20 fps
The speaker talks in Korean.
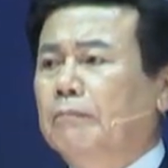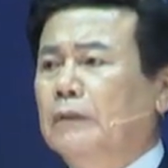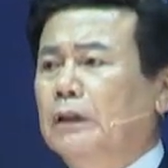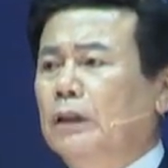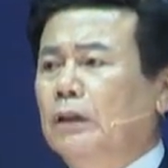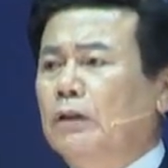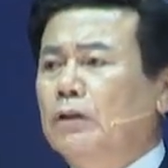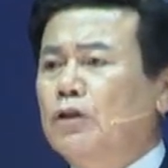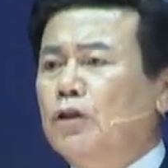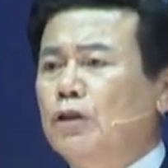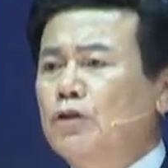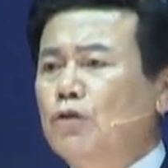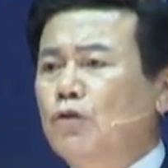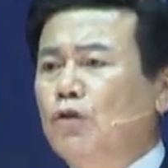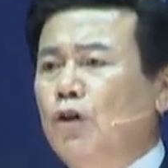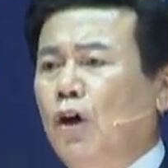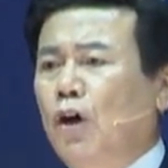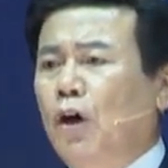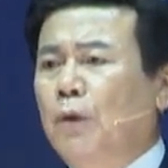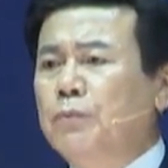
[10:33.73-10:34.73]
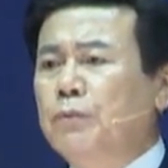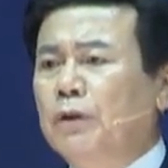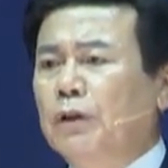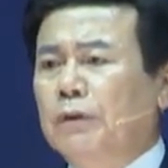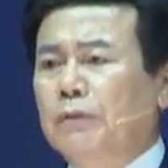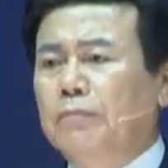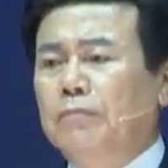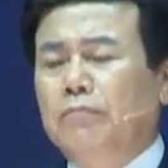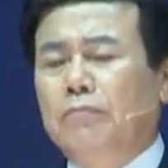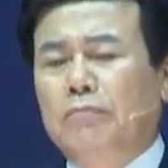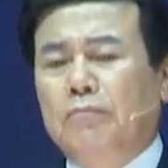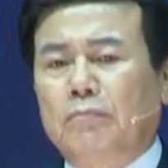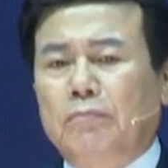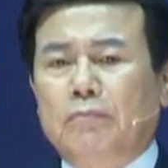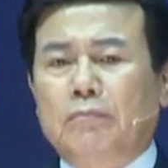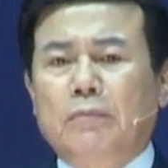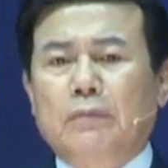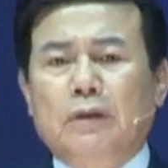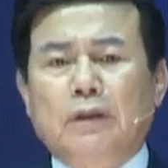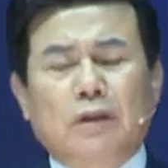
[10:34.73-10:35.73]
일어설 수가 없는
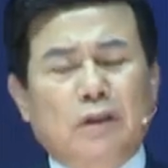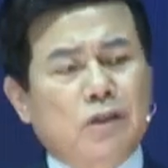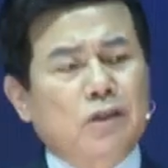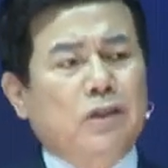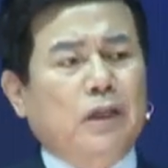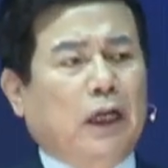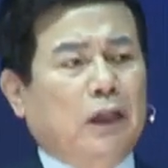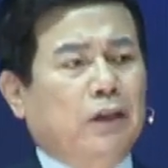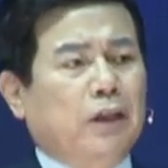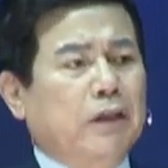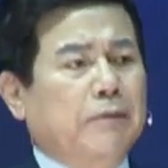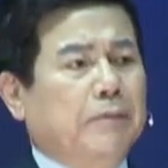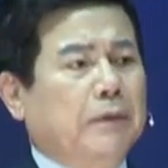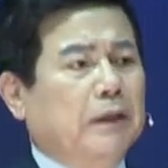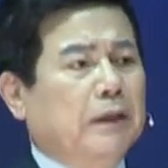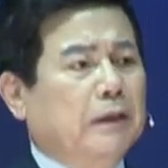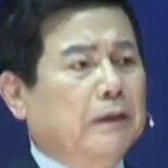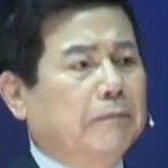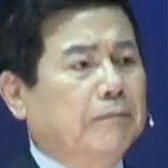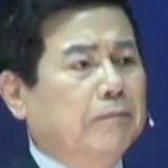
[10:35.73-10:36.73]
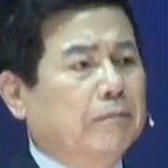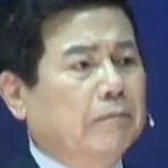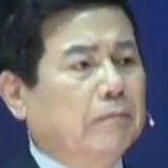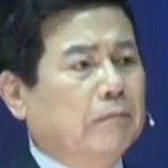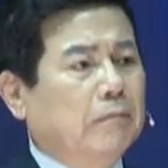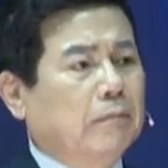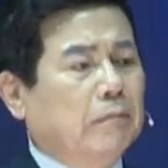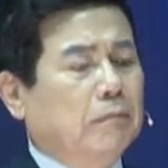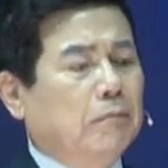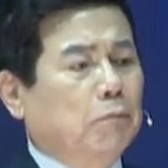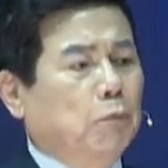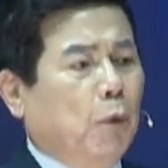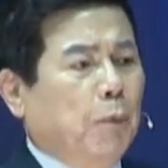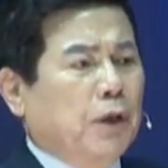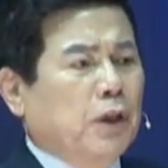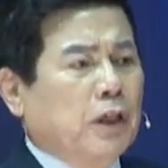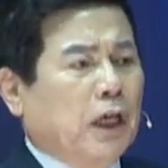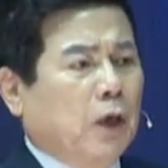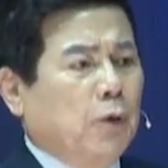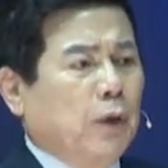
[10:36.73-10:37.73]
그런 상태입니다.
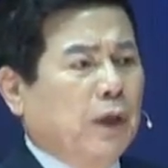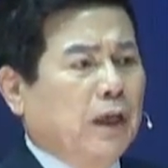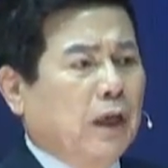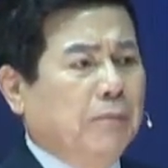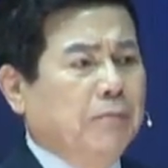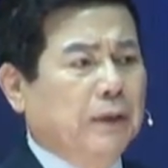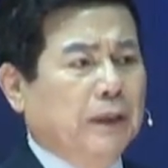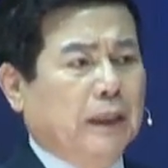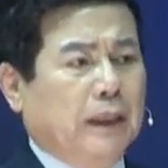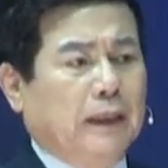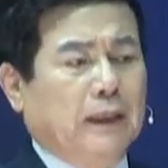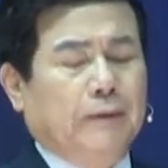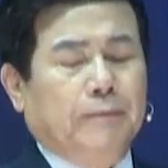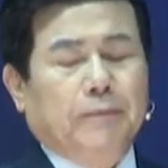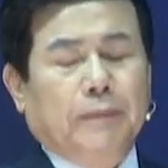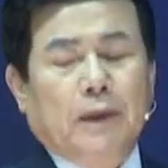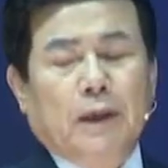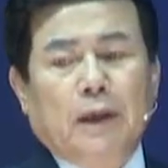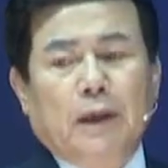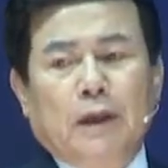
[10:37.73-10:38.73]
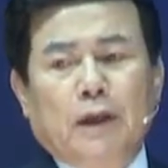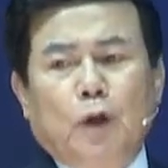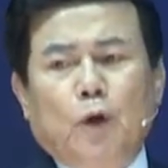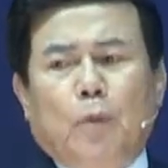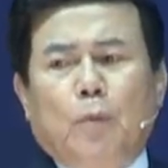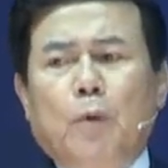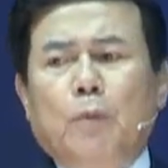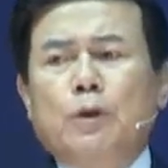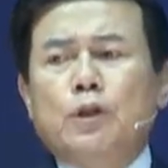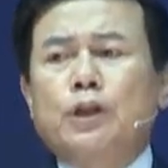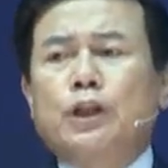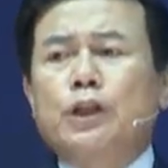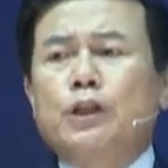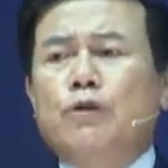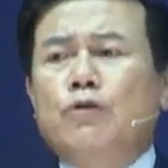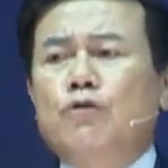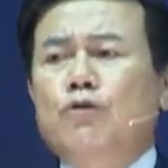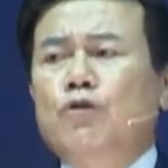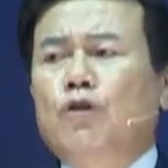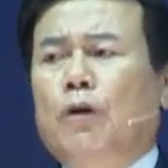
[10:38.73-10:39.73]
몸은 야외에 갑니다. 그리고 몸을
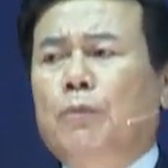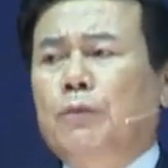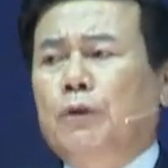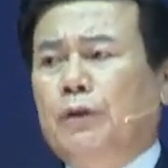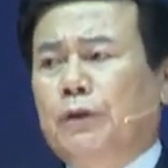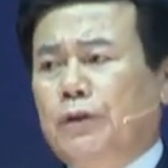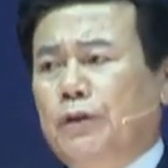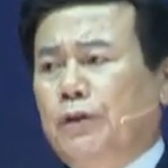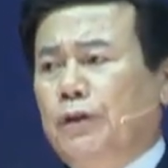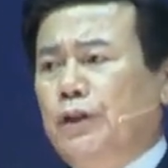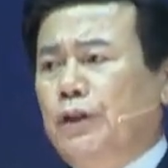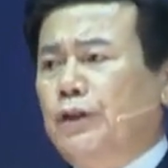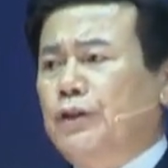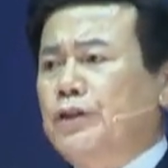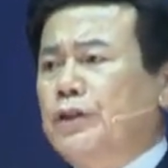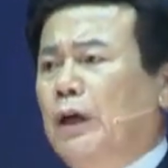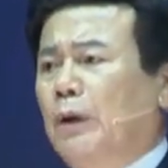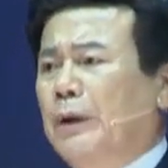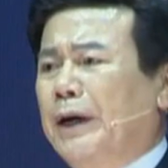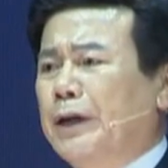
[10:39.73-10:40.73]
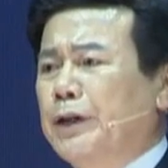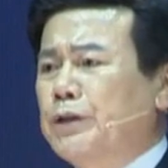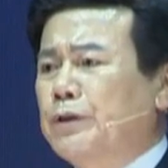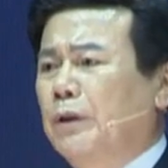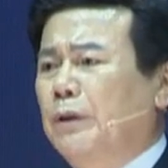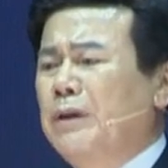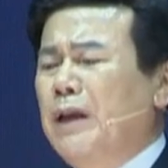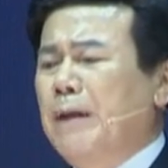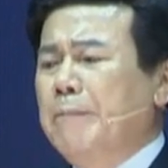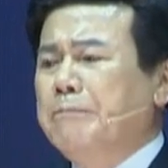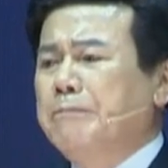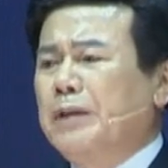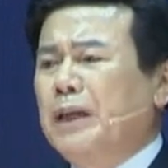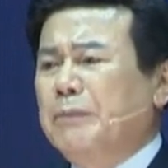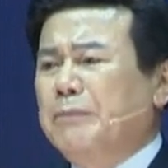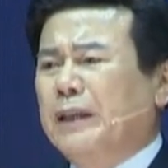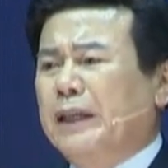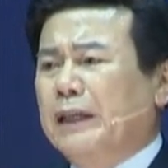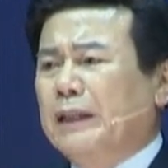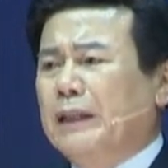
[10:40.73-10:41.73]
씻을 수가 없는 이런 상황에서
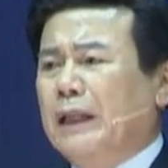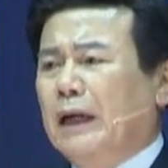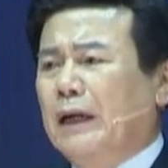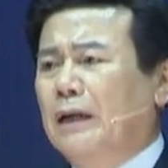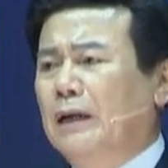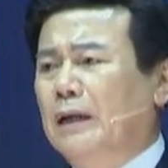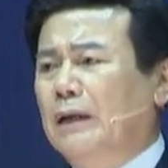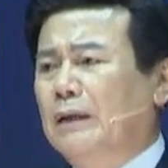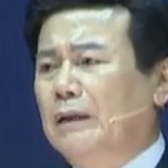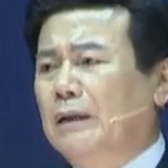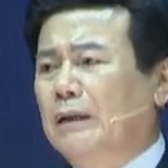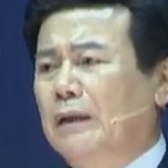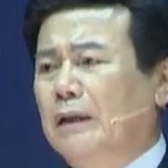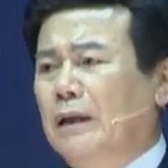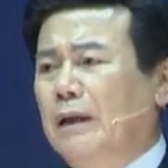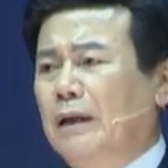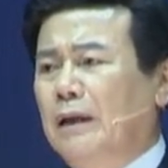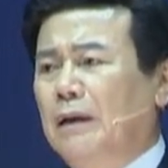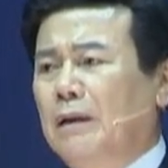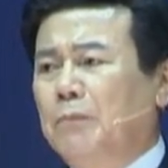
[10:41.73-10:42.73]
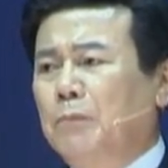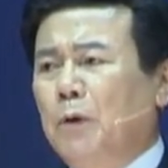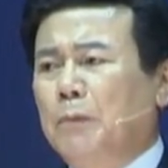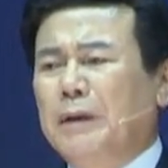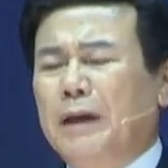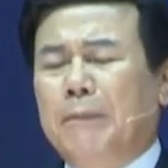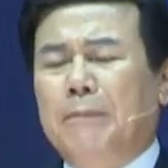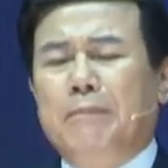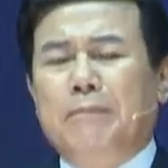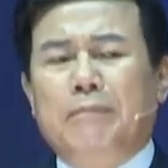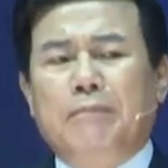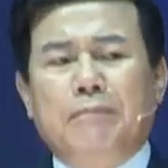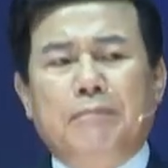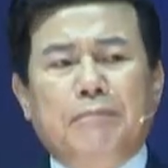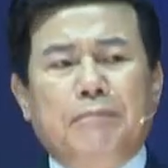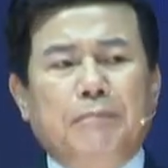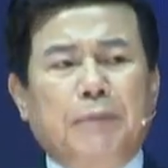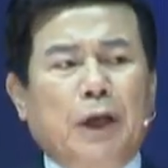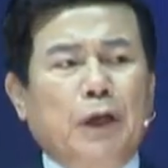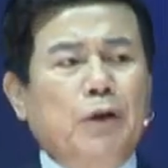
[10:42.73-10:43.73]
피 비린내가 몸에
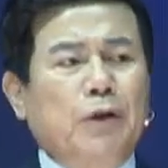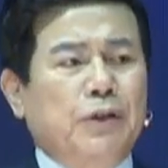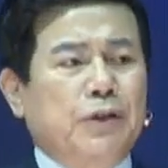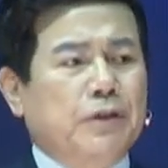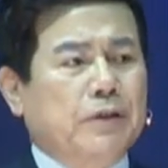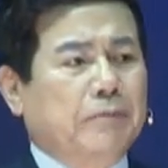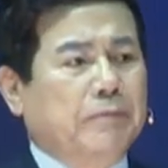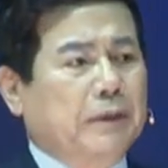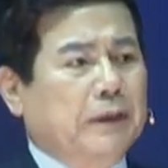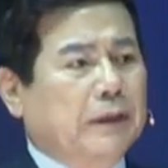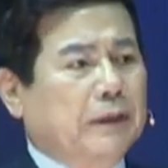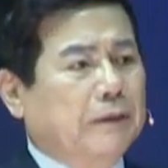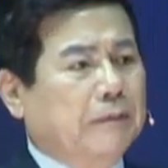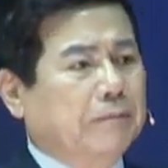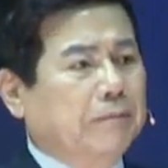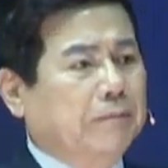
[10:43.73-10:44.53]
배어 있습니다.